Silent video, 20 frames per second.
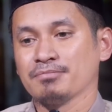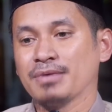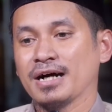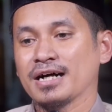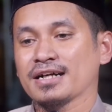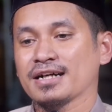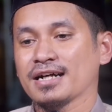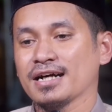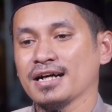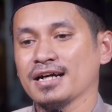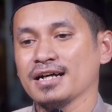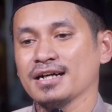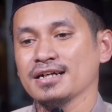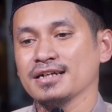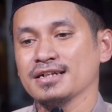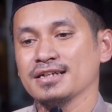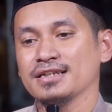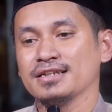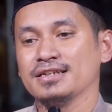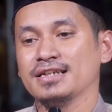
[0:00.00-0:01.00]

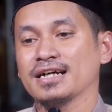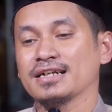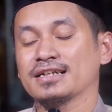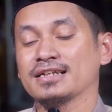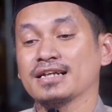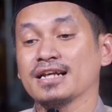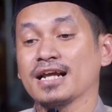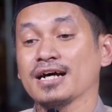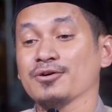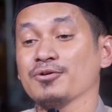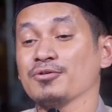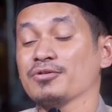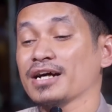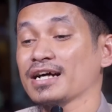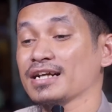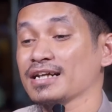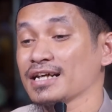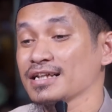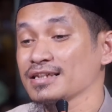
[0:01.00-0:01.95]
maka yang dilakukan